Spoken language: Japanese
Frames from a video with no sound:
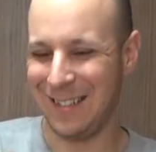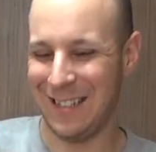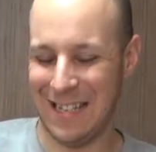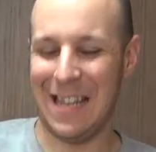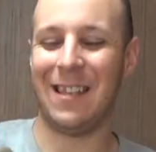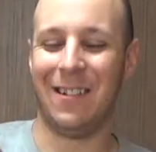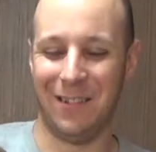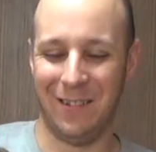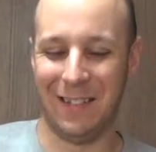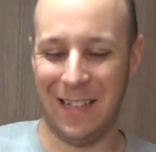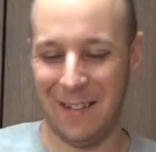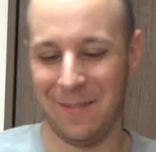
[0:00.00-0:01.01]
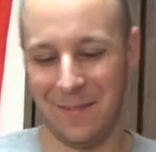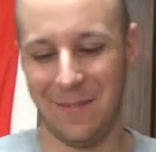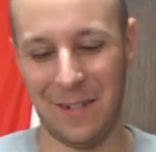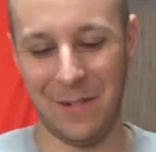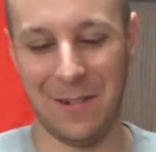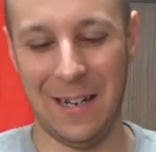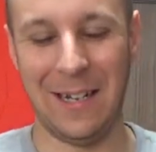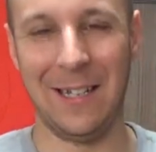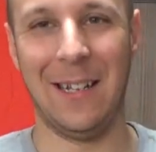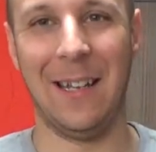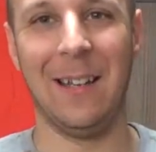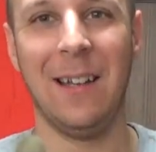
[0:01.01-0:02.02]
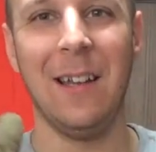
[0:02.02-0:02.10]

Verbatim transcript: できるので悪くないですね